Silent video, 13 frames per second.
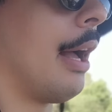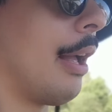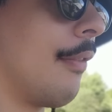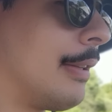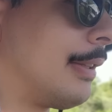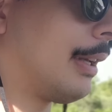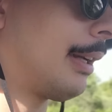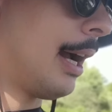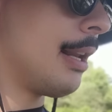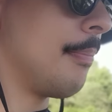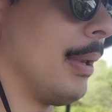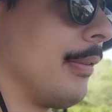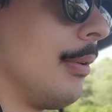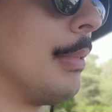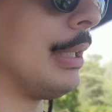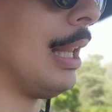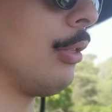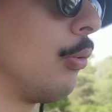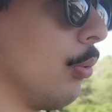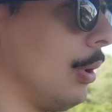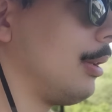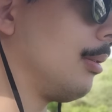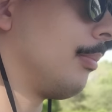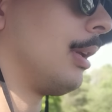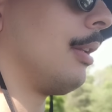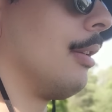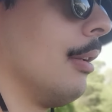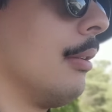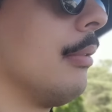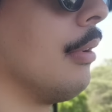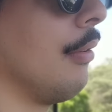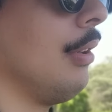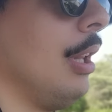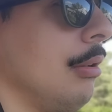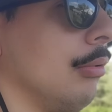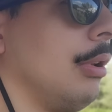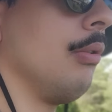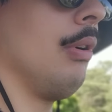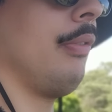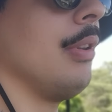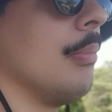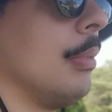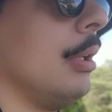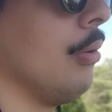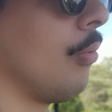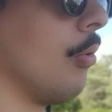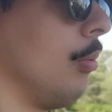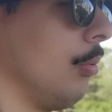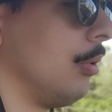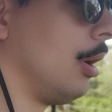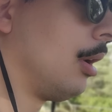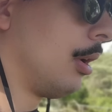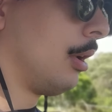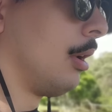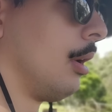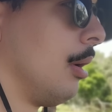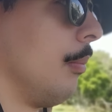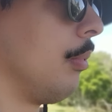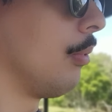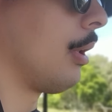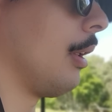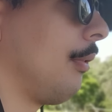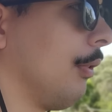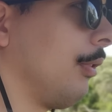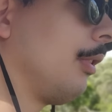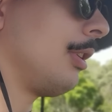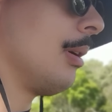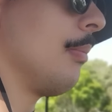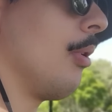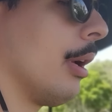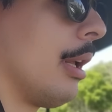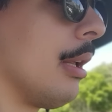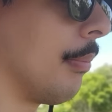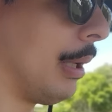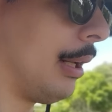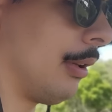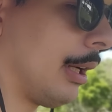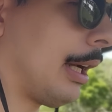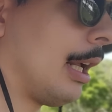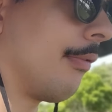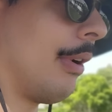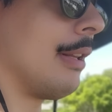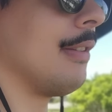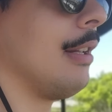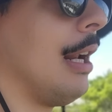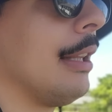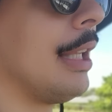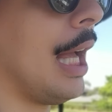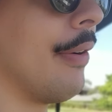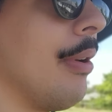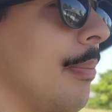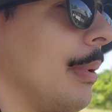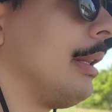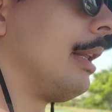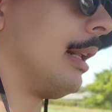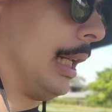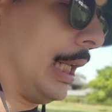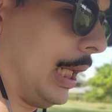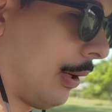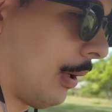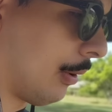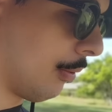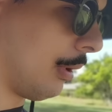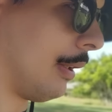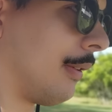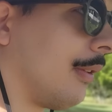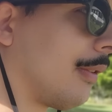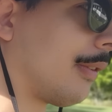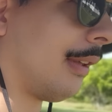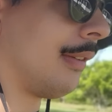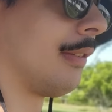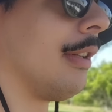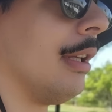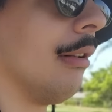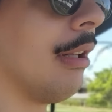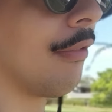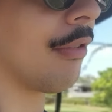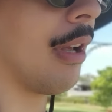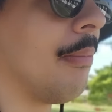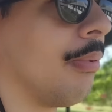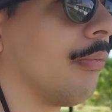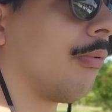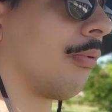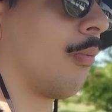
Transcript: Aí vai ser carne para semana toda também, né? Na verdade, nem uma semana eu como. Porque se você chama alguém, beleza, a carne vai desidratar, vai perder líquido, desses 6 quilos deve cair para uns